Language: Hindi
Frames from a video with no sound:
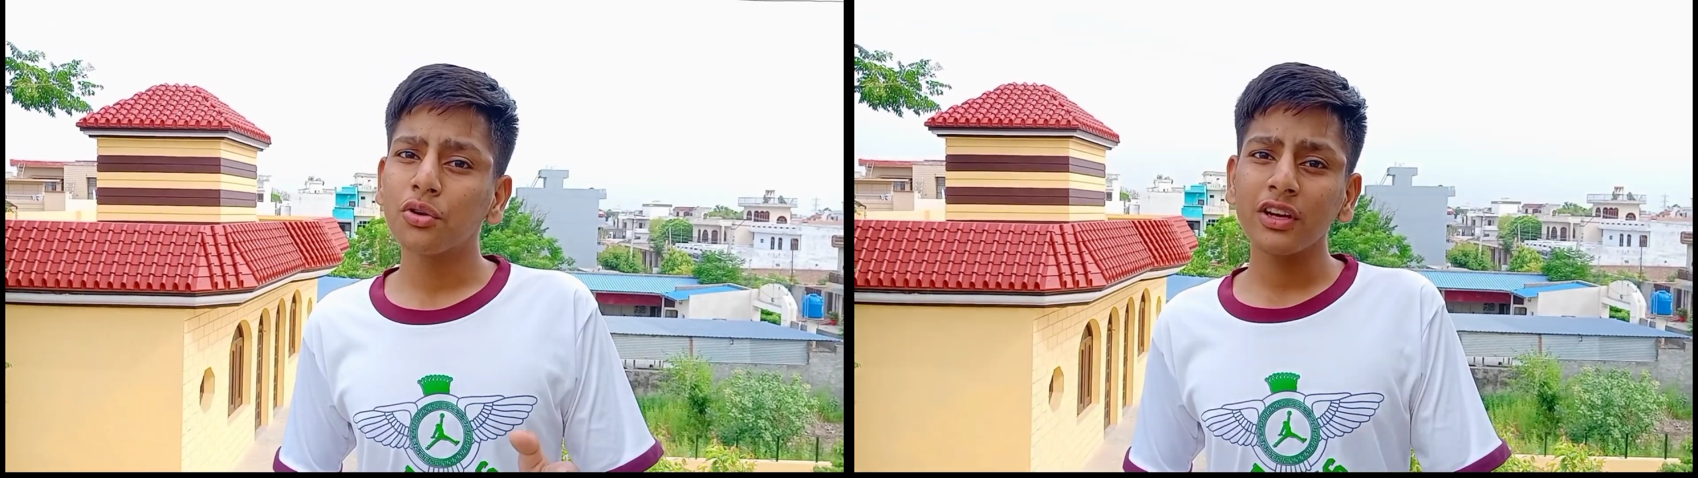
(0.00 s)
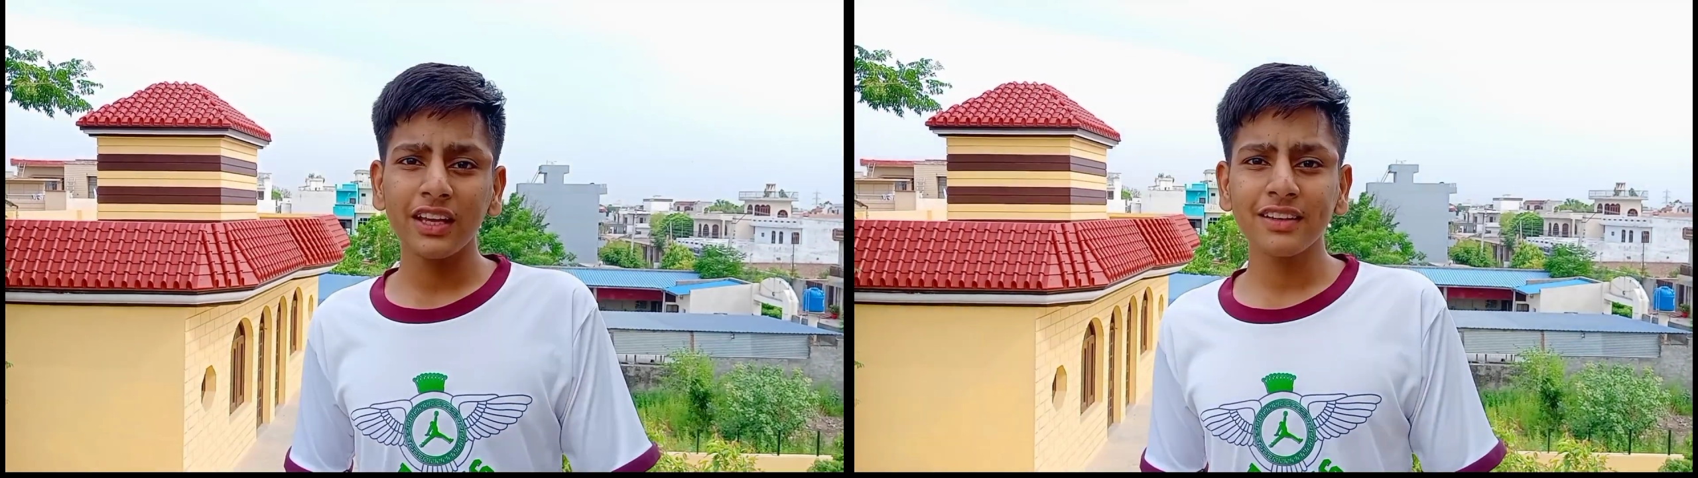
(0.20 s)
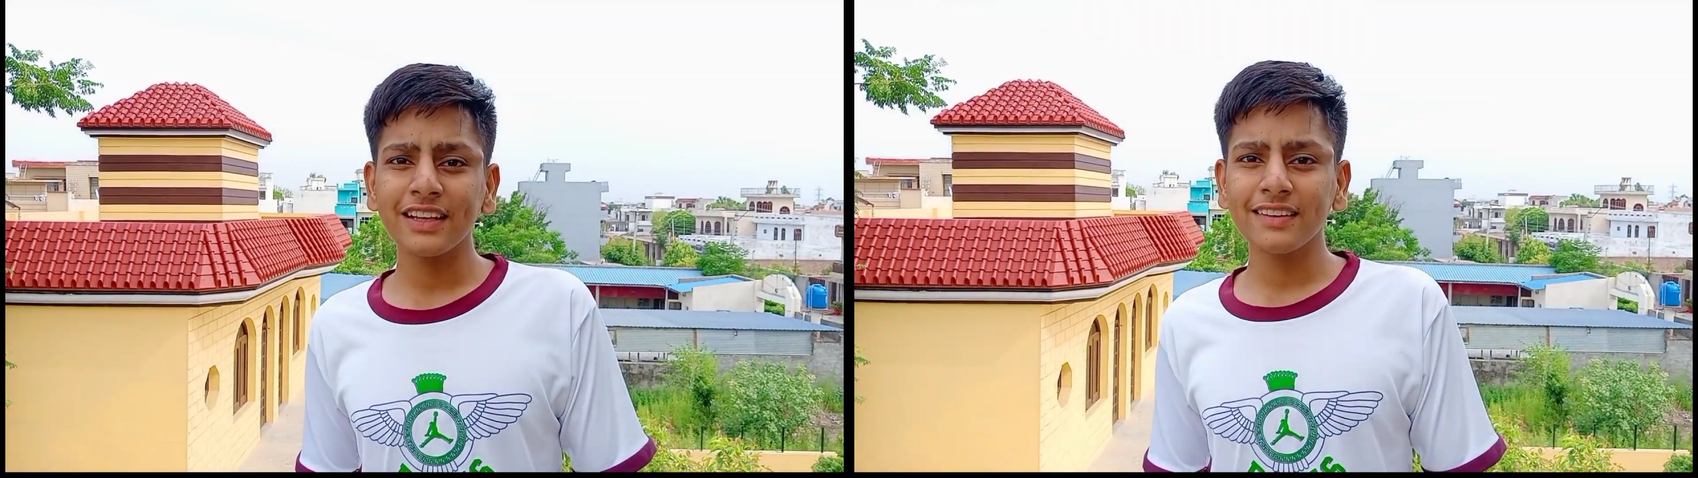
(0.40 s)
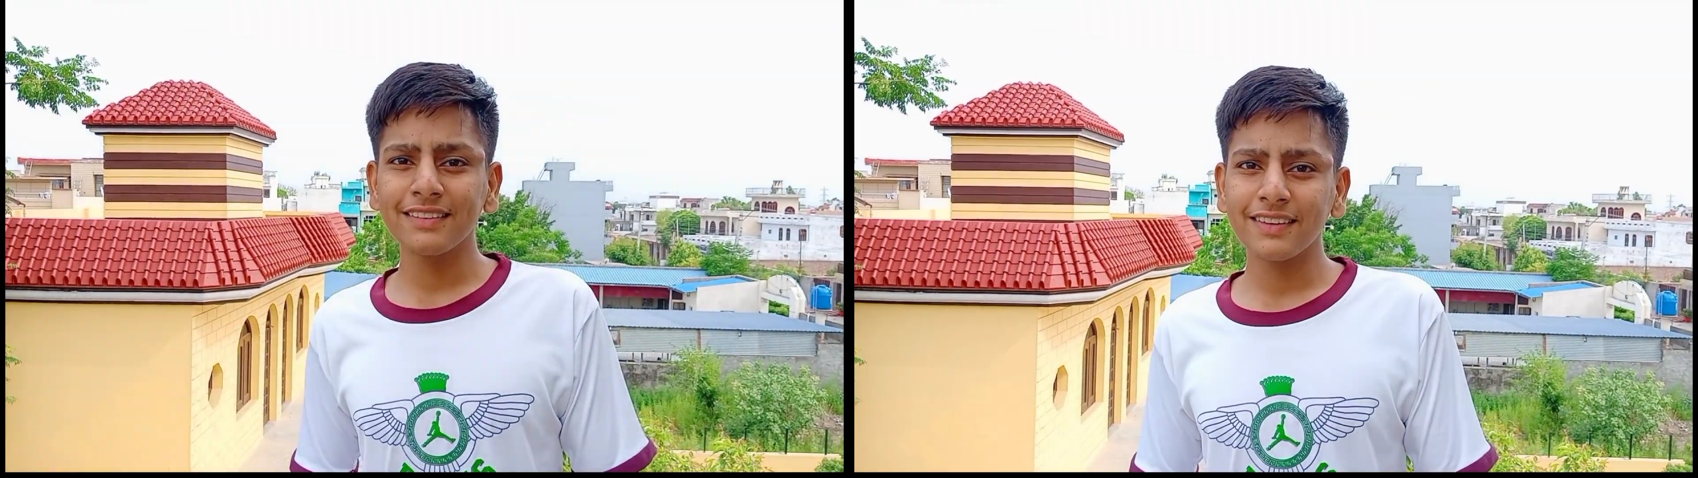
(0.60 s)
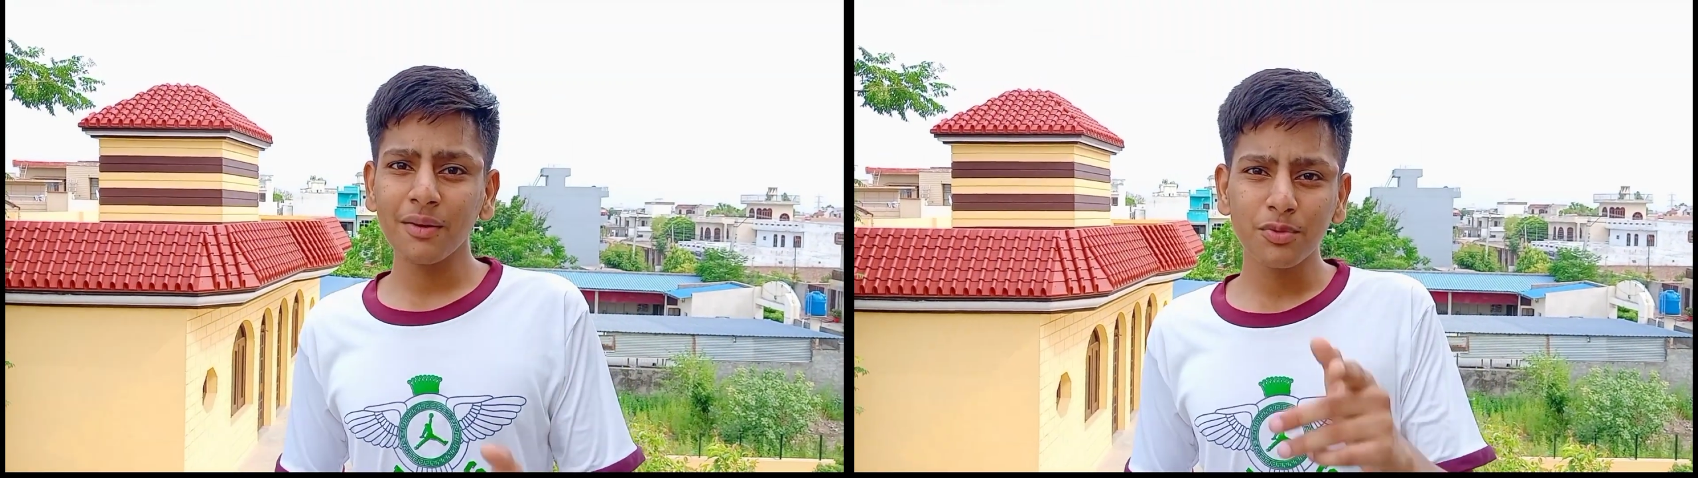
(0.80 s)
क्योंकि एक ना
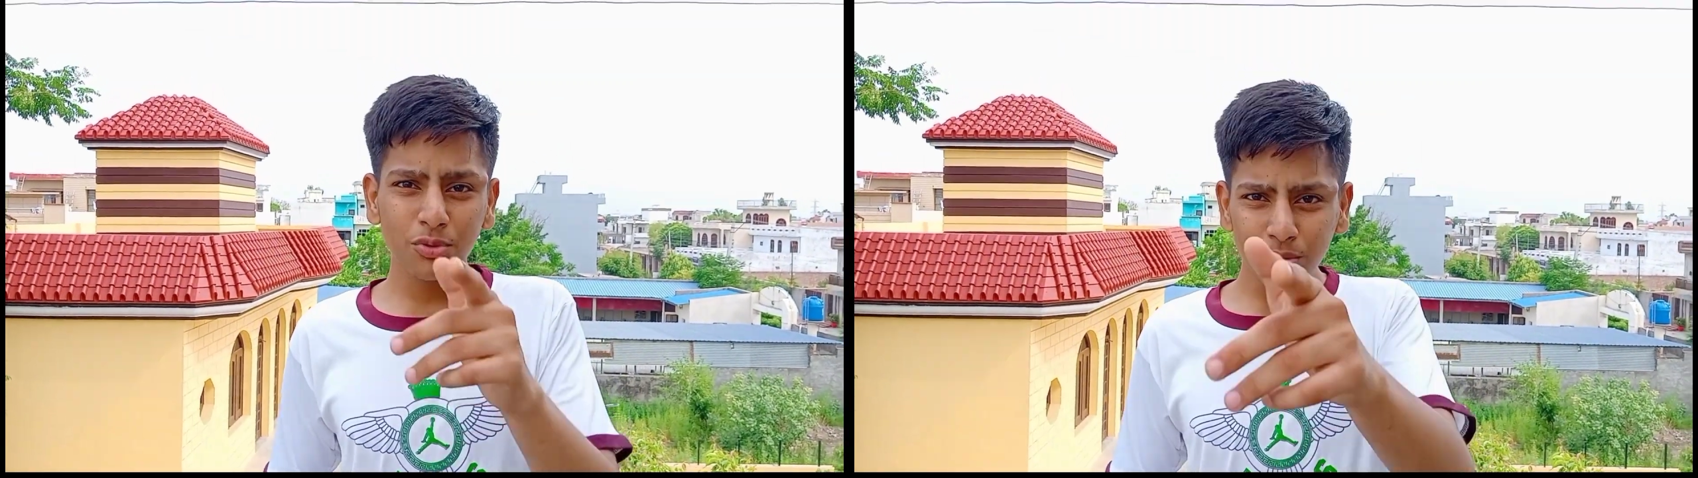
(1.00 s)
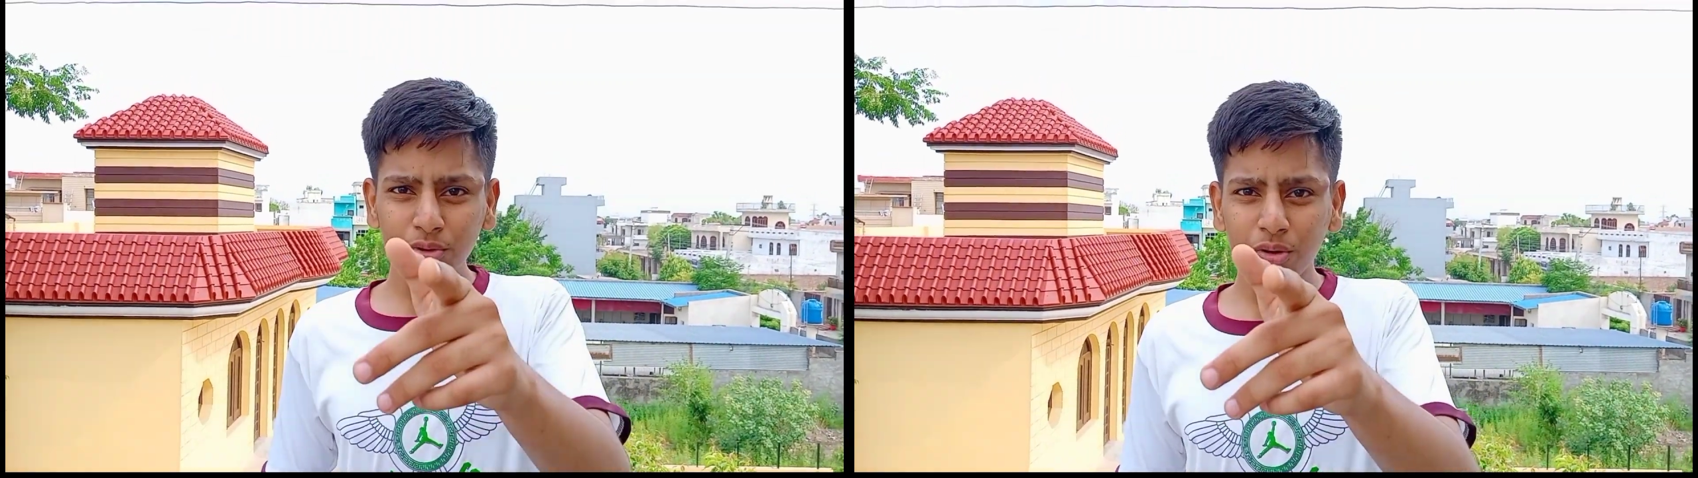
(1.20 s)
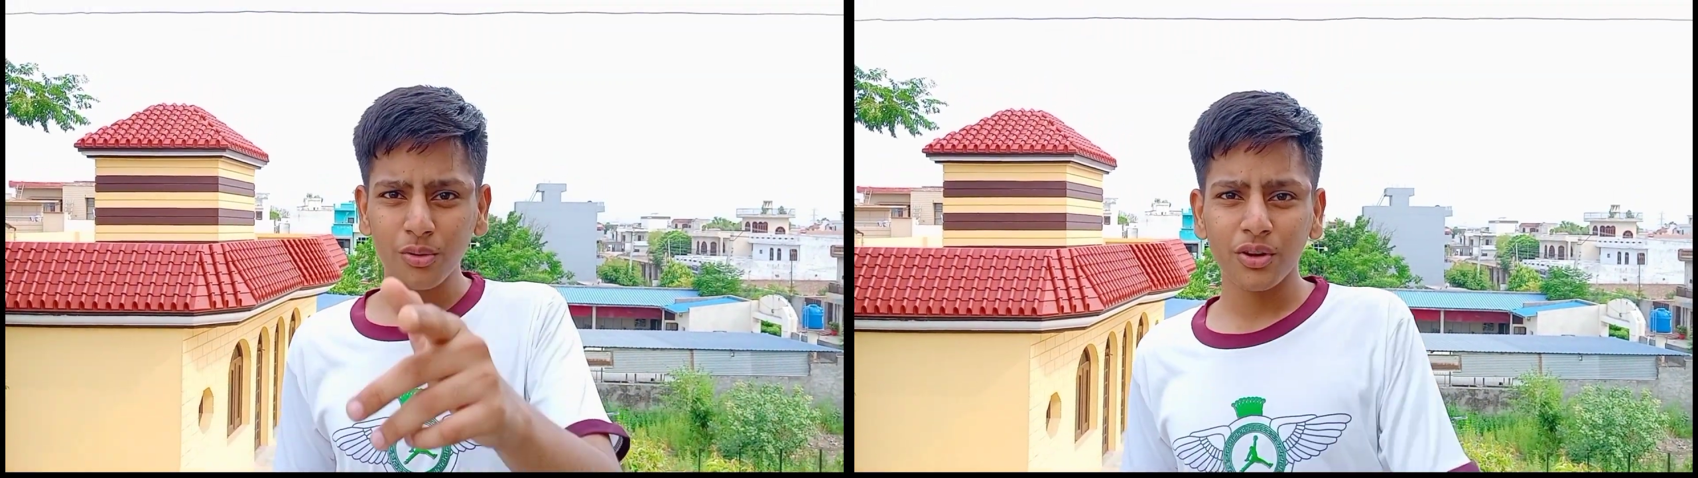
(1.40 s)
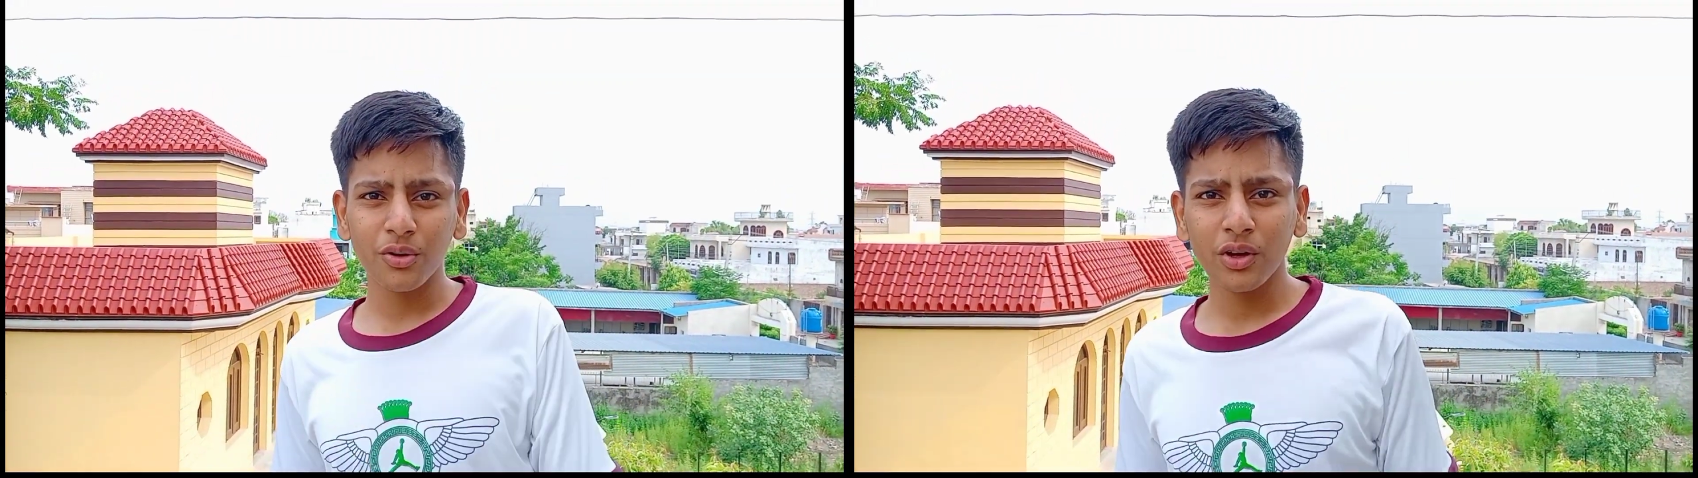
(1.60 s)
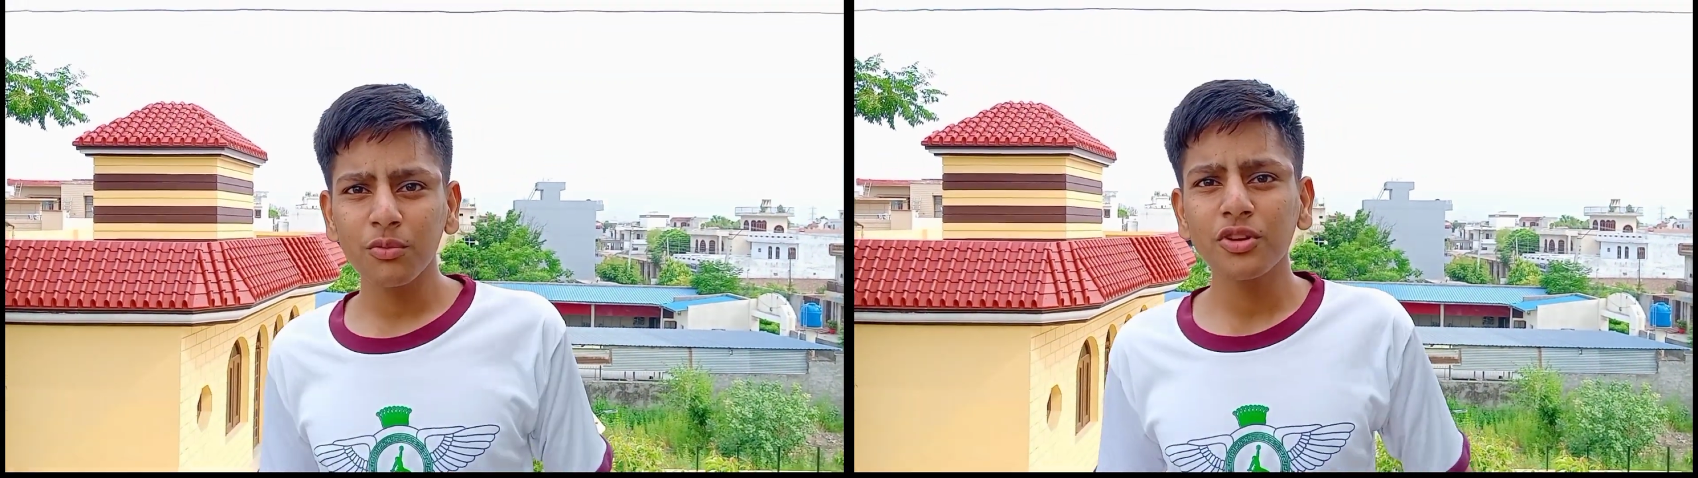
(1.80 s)
एक दिन आप ज़रूर ग्रो
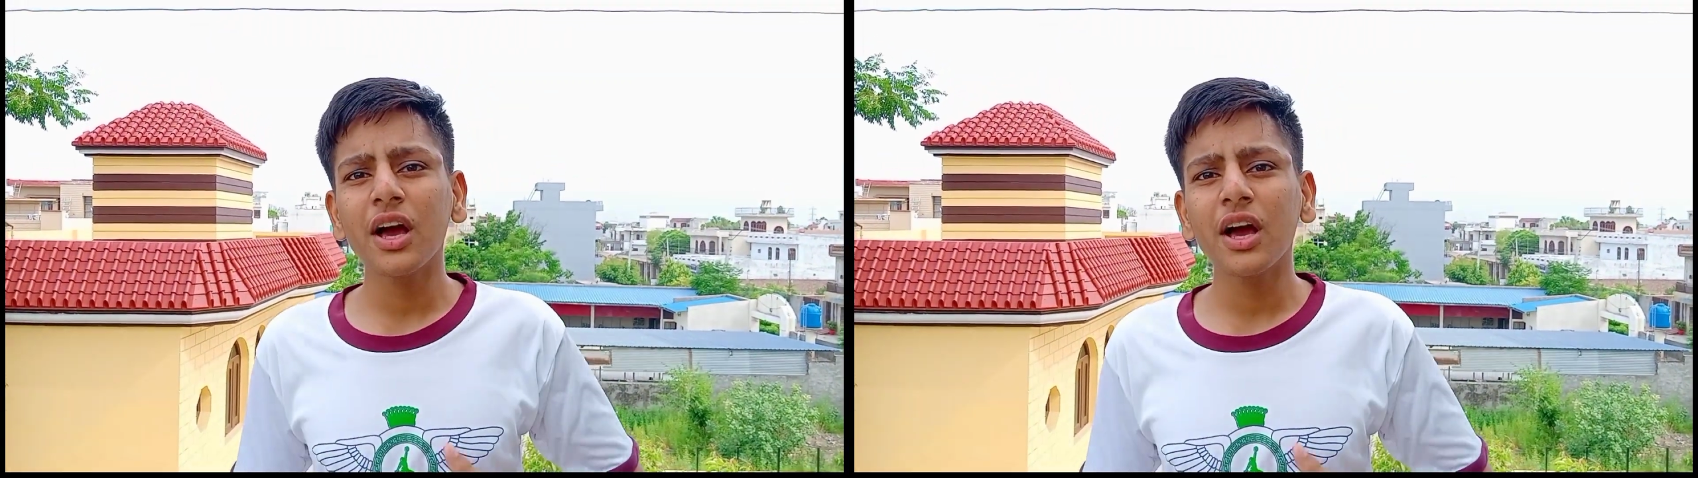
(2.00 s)
करोगे